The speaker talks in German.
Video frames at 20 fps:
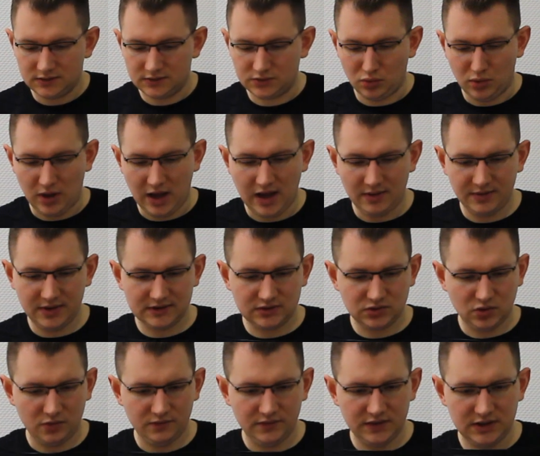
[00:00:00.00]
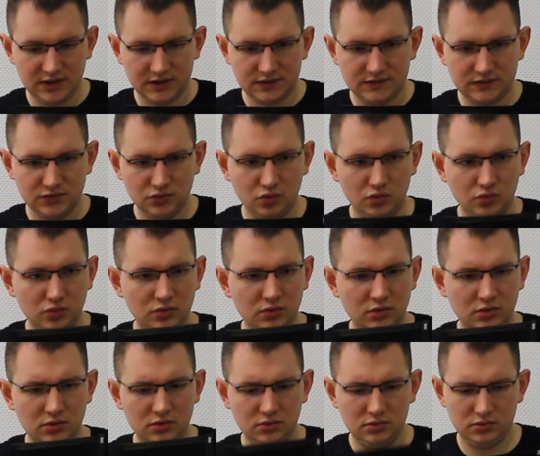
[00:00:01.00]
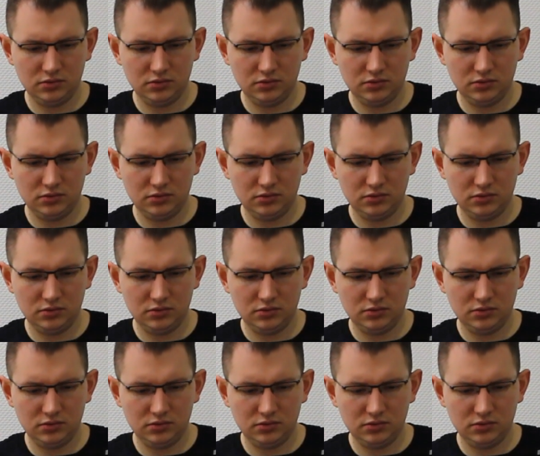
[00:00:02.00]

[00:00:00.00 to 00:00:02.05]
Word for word: So, aber jetzt kommen wir hier zu.